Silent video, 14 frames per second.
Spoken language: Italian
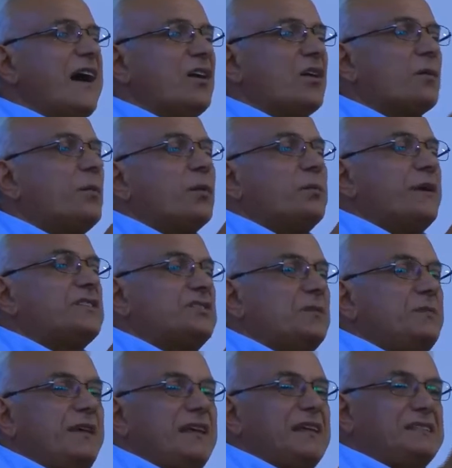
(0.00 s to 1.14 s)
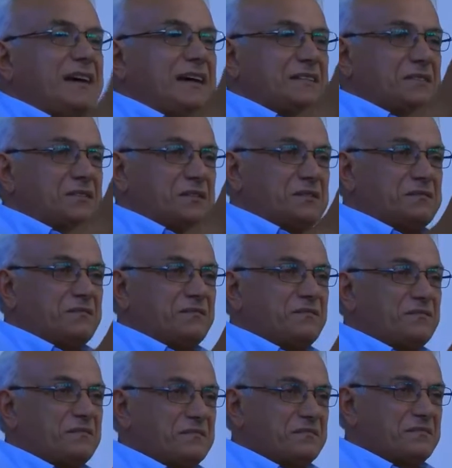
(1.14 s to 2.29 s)
e attraverso il fango può
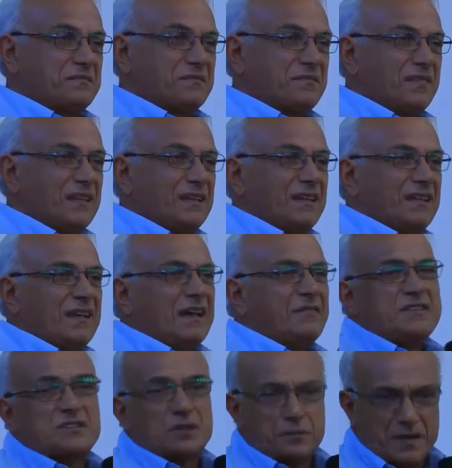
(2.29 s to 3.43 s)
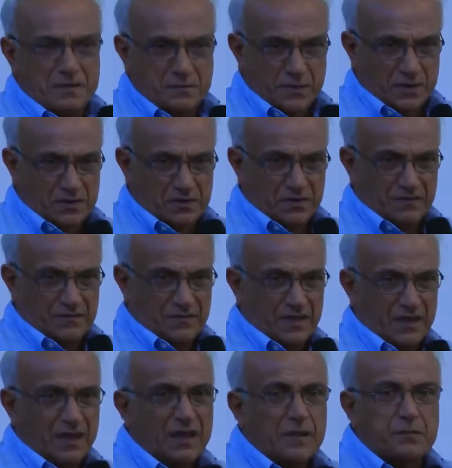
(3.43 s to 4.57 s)
percepire il tatto.
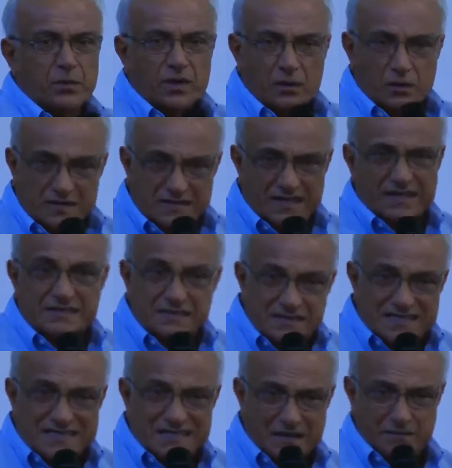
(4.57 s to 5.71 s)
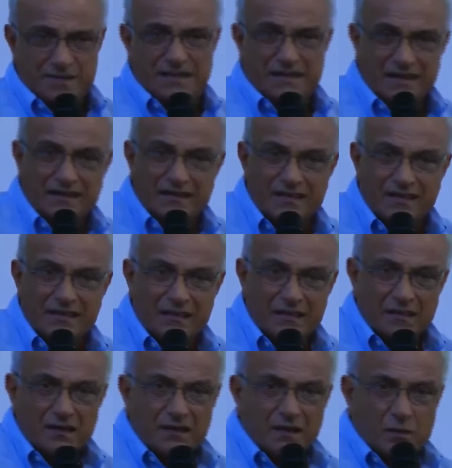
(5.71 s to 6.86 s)
Ha visto ben poco. Eppure
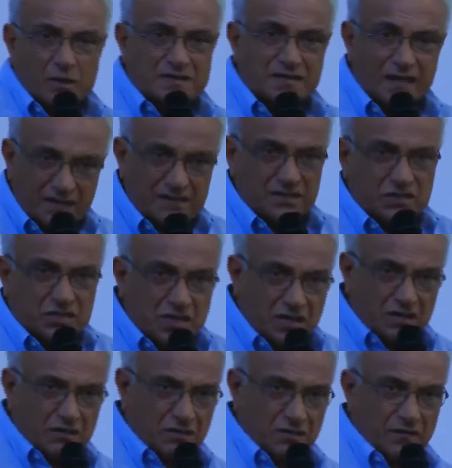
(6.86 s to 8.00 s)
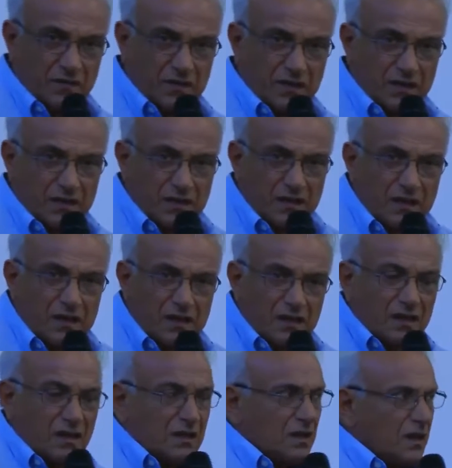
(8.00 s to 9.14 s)
quest'ex disabile, quest'ex
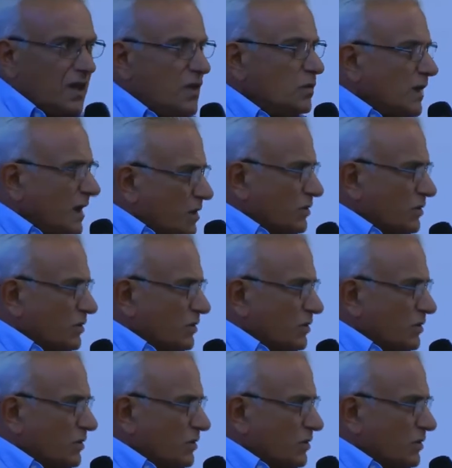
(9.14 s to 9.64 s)
cieco,